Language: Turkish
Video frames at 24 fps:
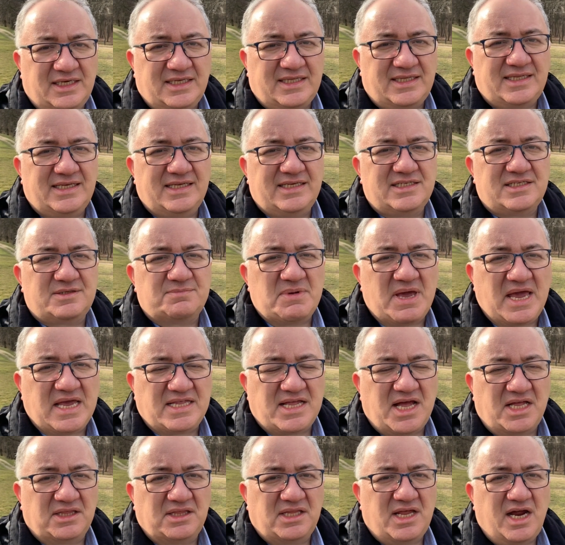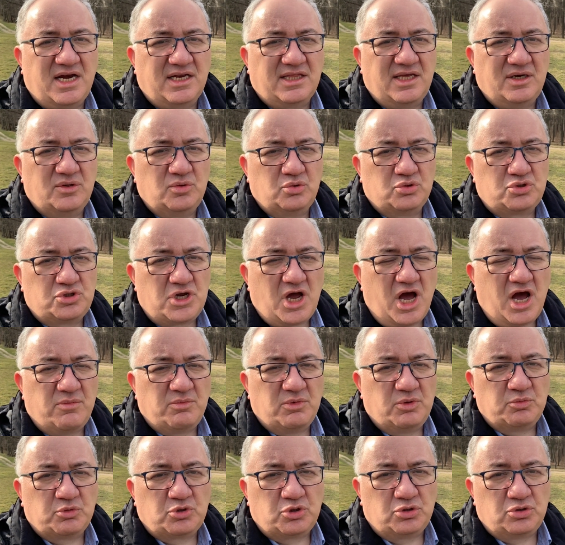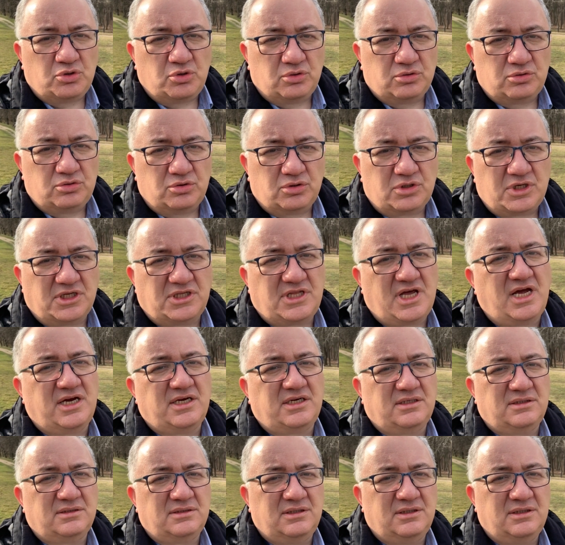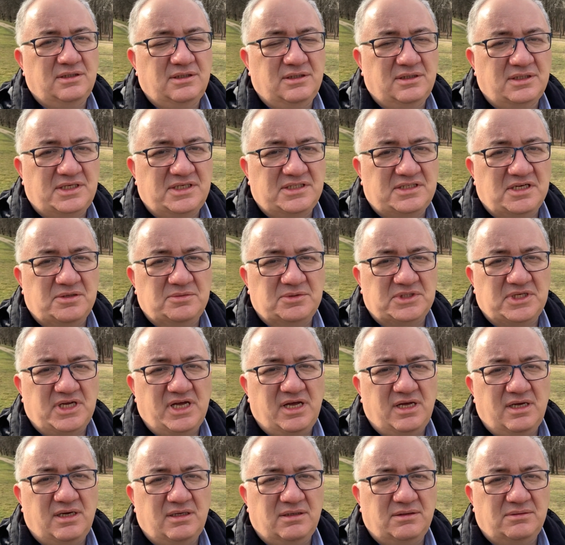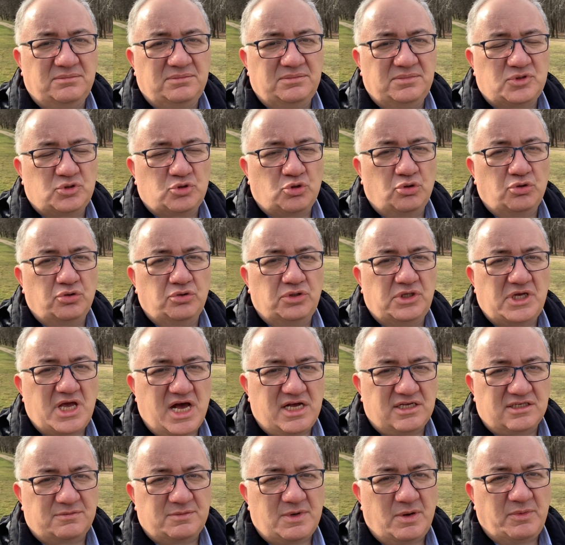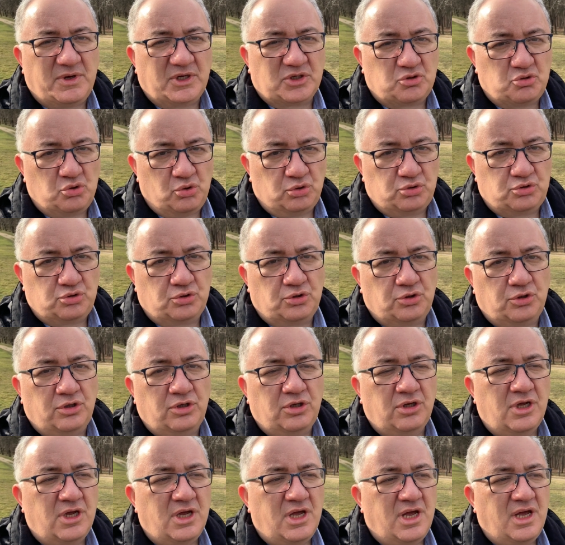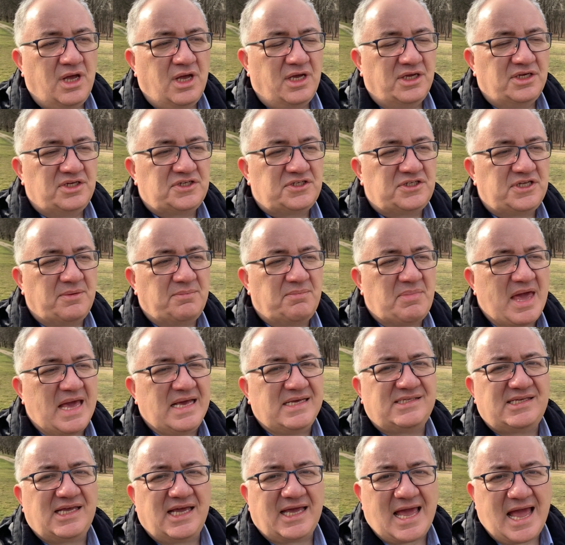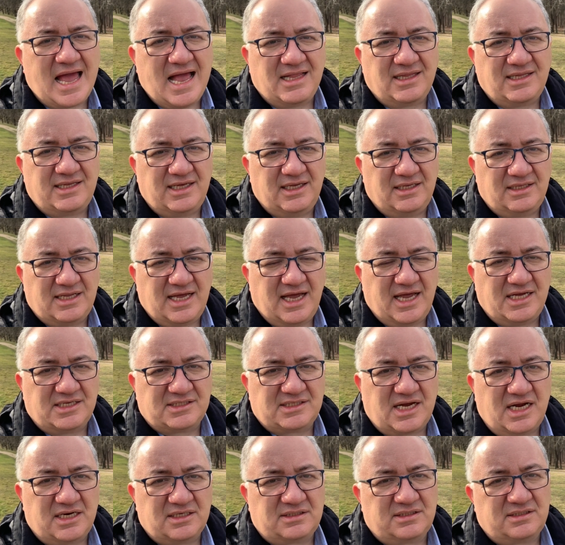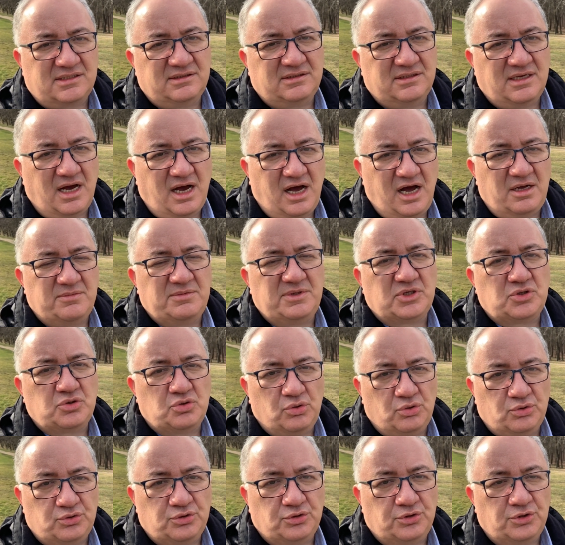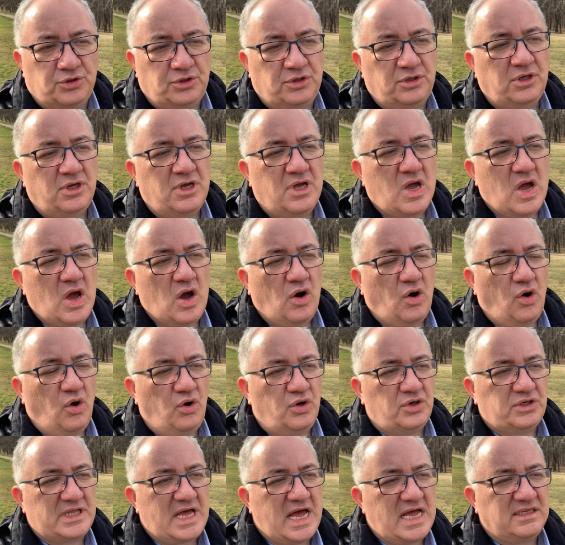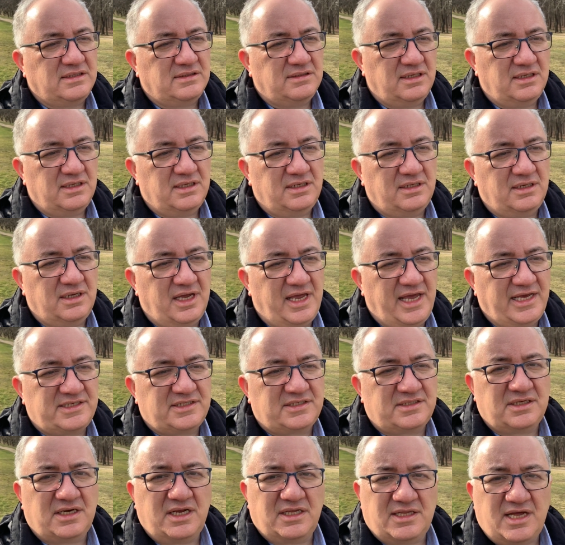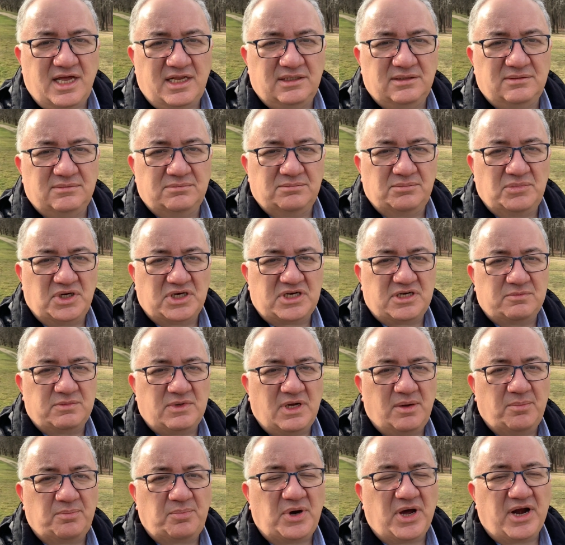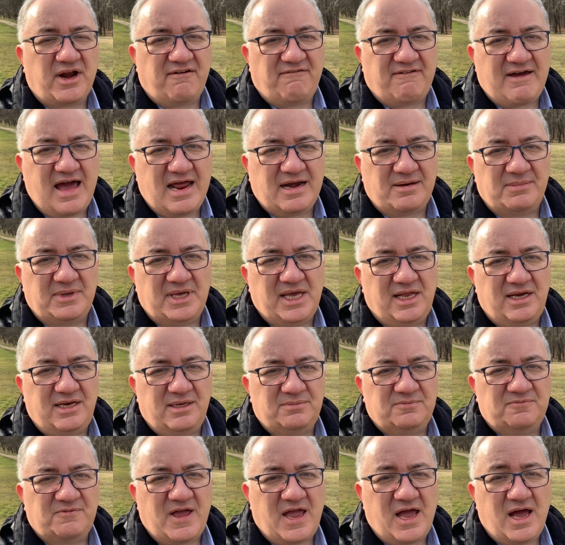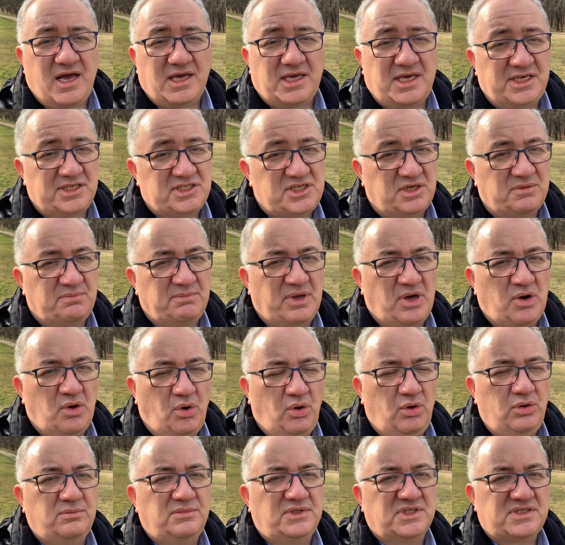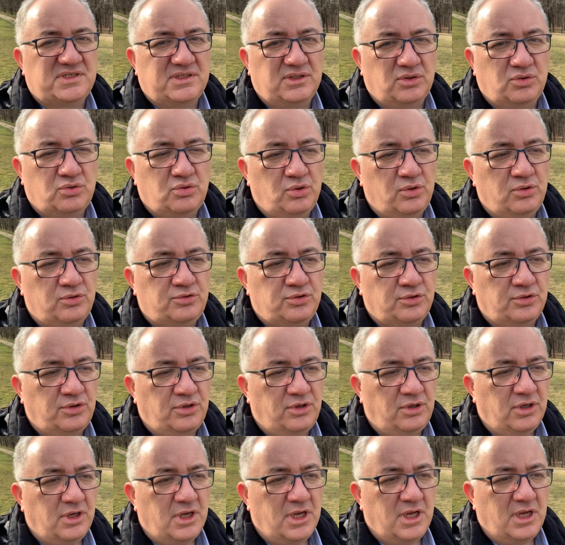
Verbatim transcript: Gittiğiniz meydanlarda uçağa mümkün olduğu kadar e, kitabına sorun yazmama kültürü, işte Beyze geldiğinde yazarsın abi kültürü. Oradan e, ekstradan bakıma para vermeyelim veya gecikme olmasın kültürü